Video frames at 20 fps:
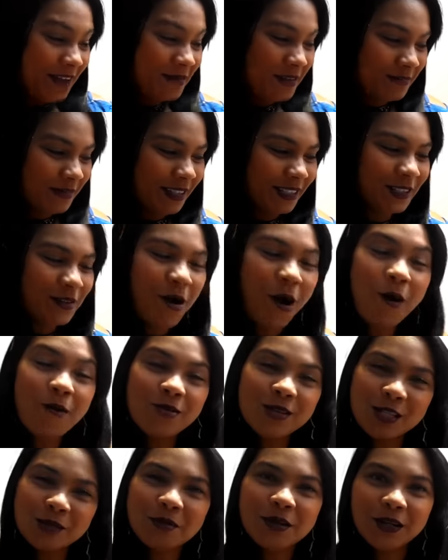E ela me mandou
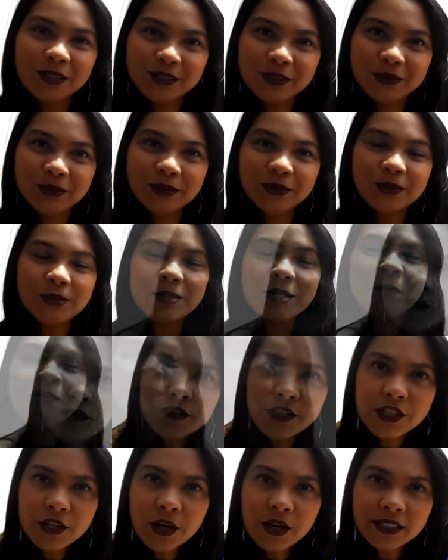alguns produtos.
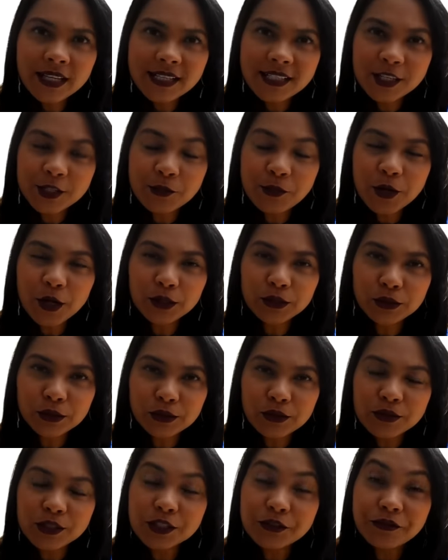Funciona esses
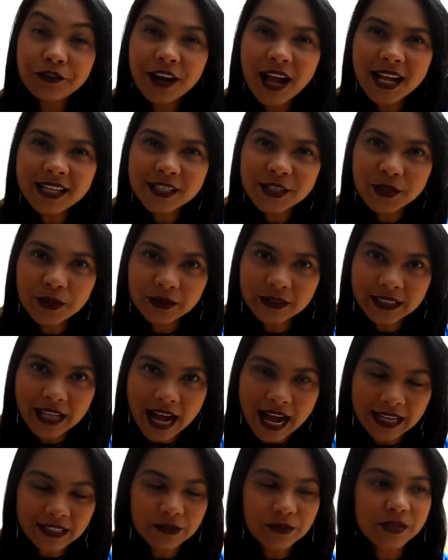produtos
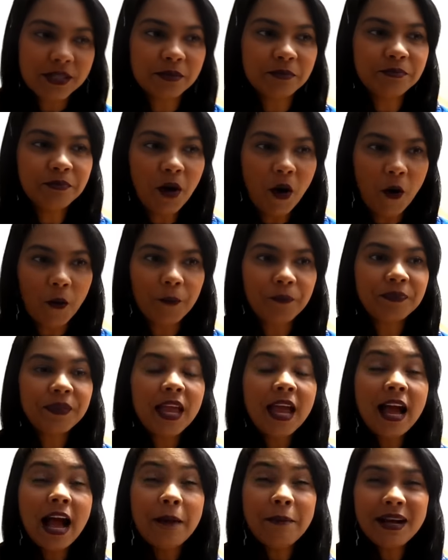fracionados. Bom,
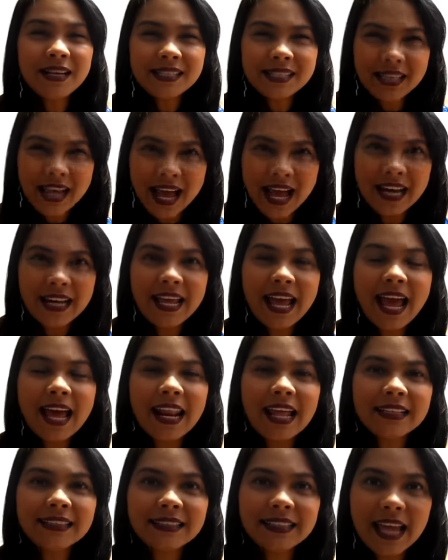a Marcele,
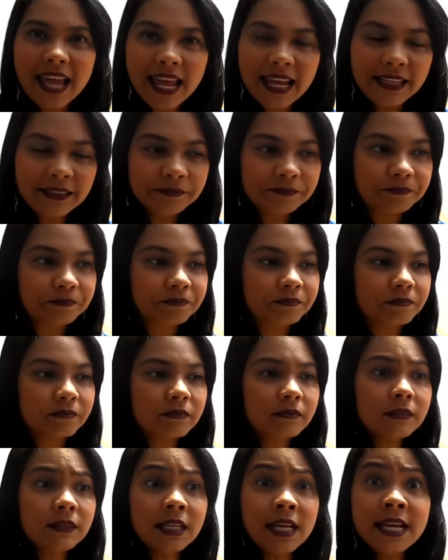ela tem
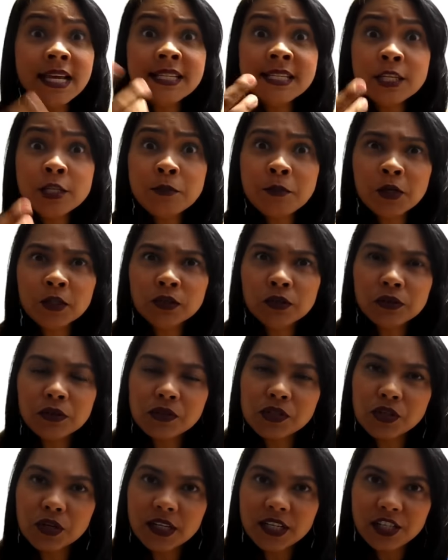esses
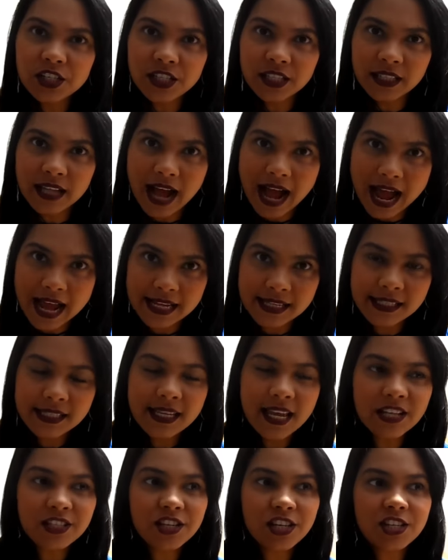produtos originais
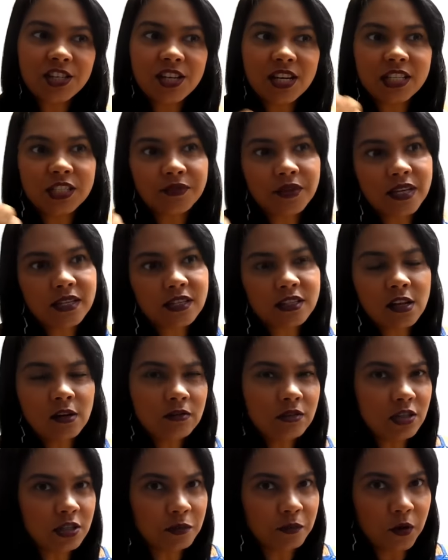que a gente às vezes
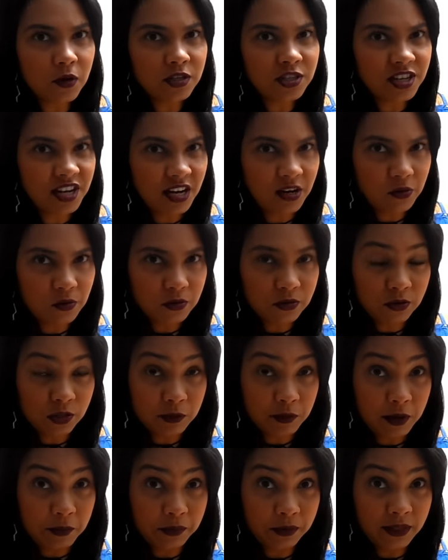não dispõe de
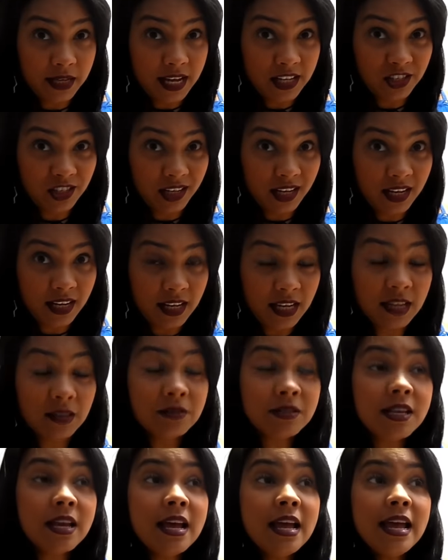recursos para poder
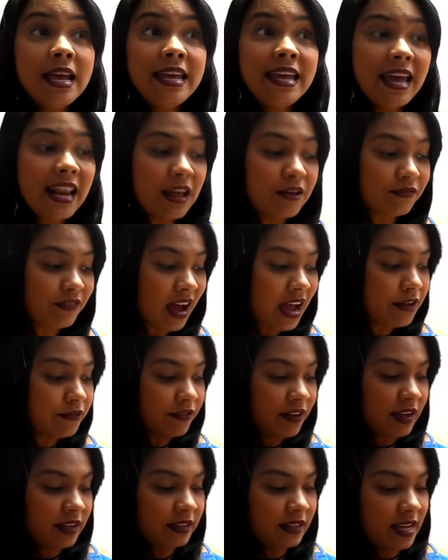adquiri-los e ela vai
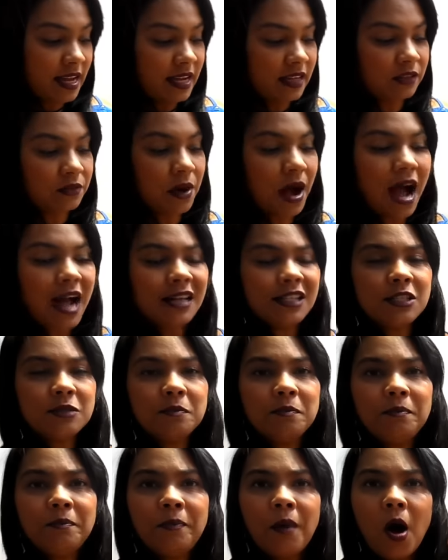vendendo
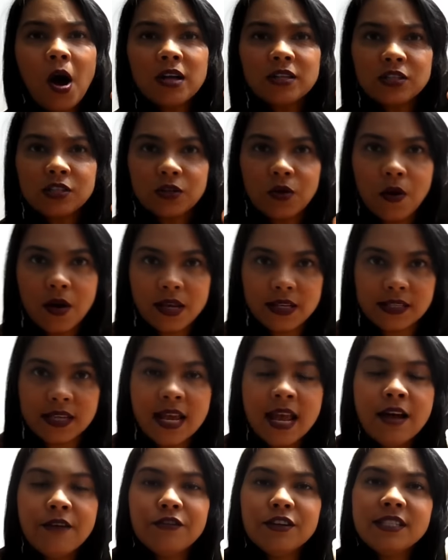as
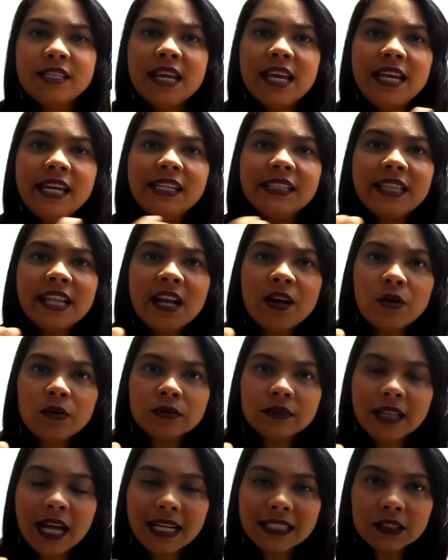porções. Você entra em
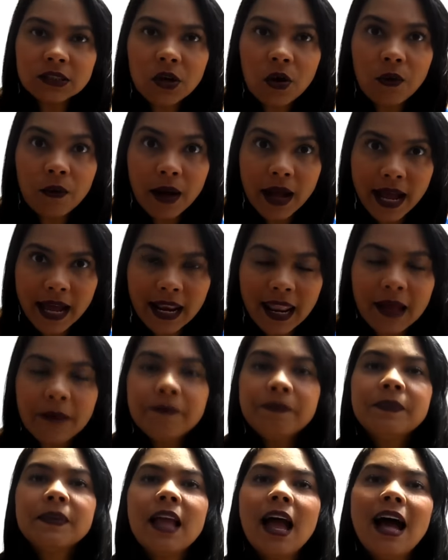contato com
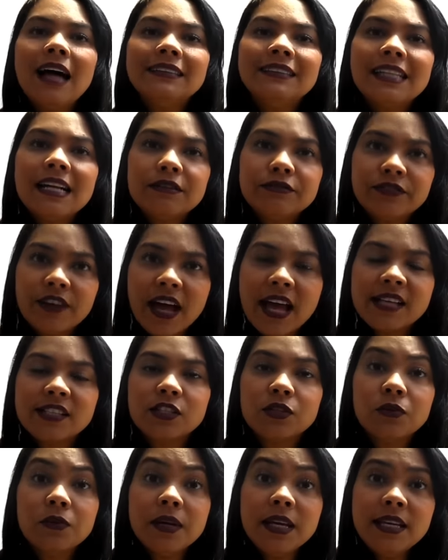ela
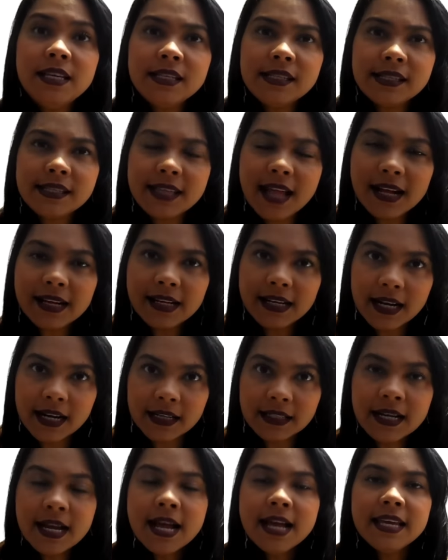através do
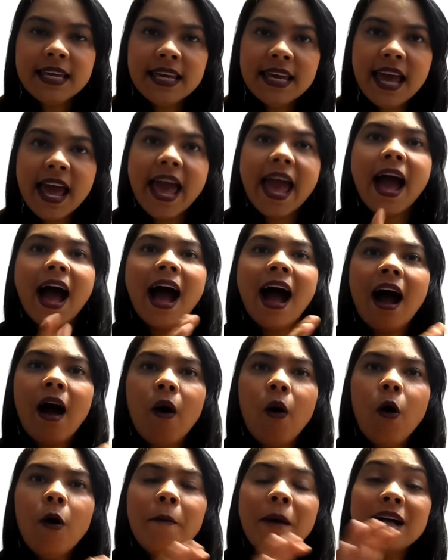Instagram que é
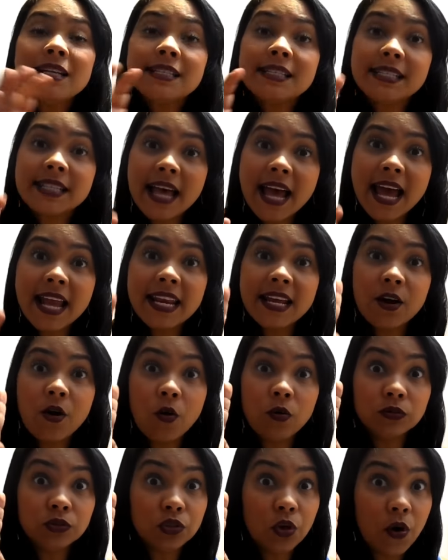@cele
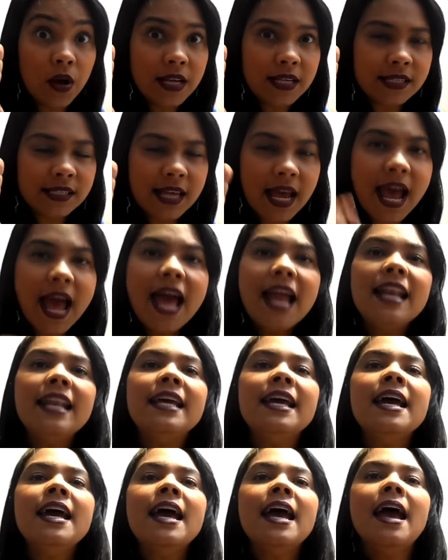com dois
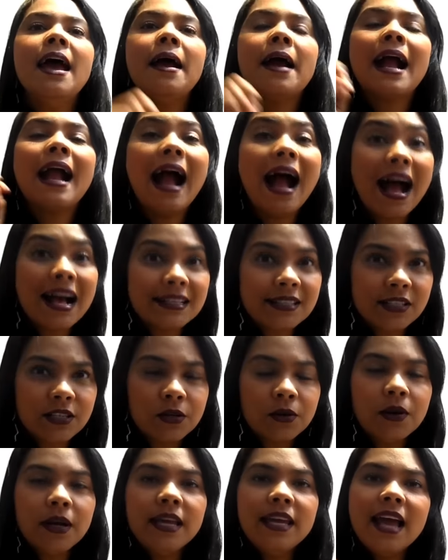L
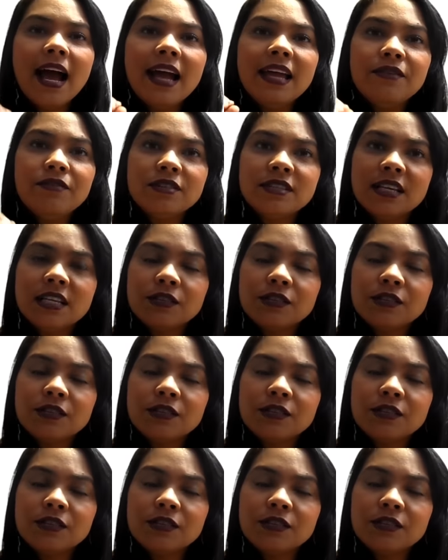Castro e aí